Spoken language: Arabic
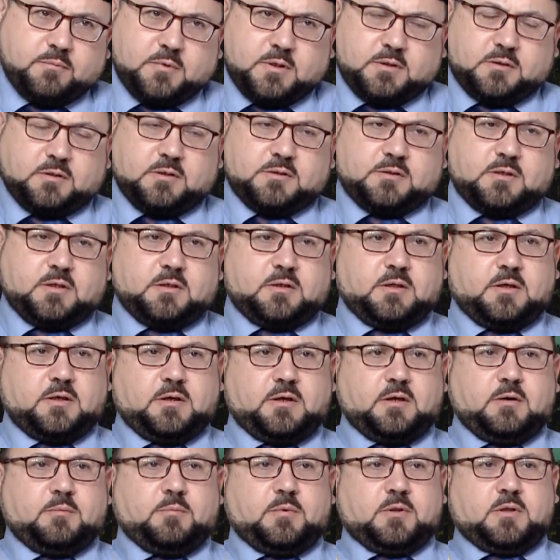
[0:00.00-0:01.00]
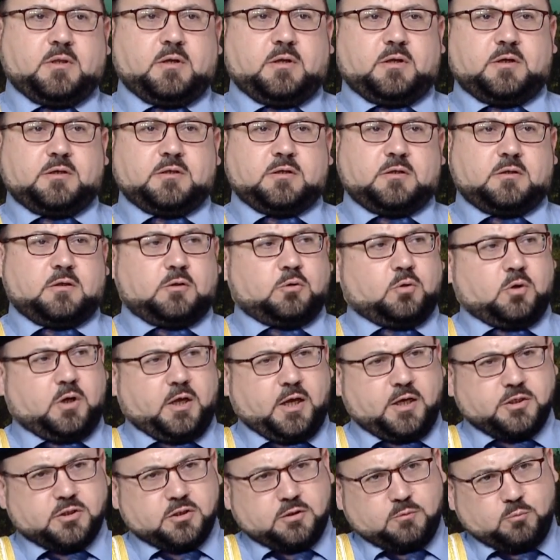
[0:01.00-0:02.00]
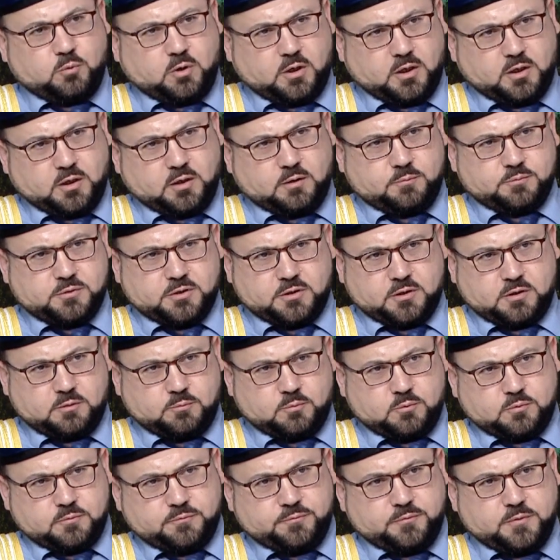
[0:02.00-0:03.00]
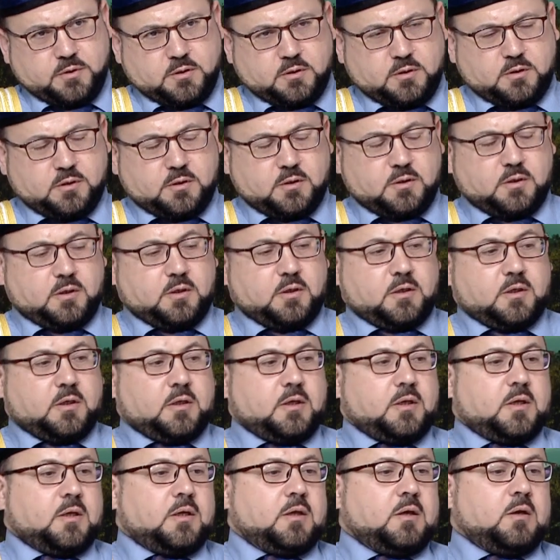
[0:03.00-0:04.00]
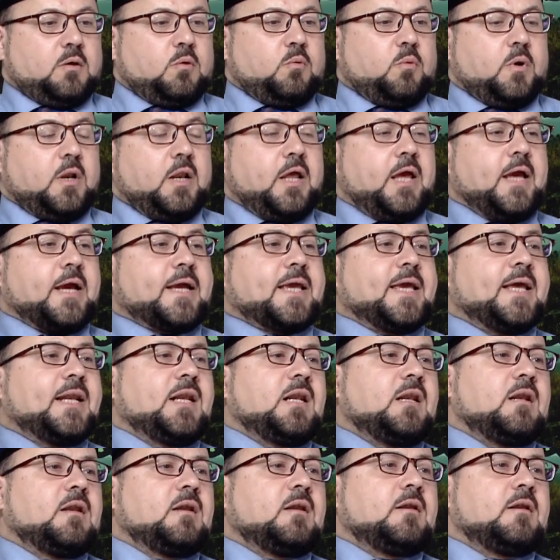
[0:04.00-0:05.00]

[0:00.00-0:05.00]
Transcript: التسعة أيام من ذي الحجة لأنه العاشر محرم صيامه ولكن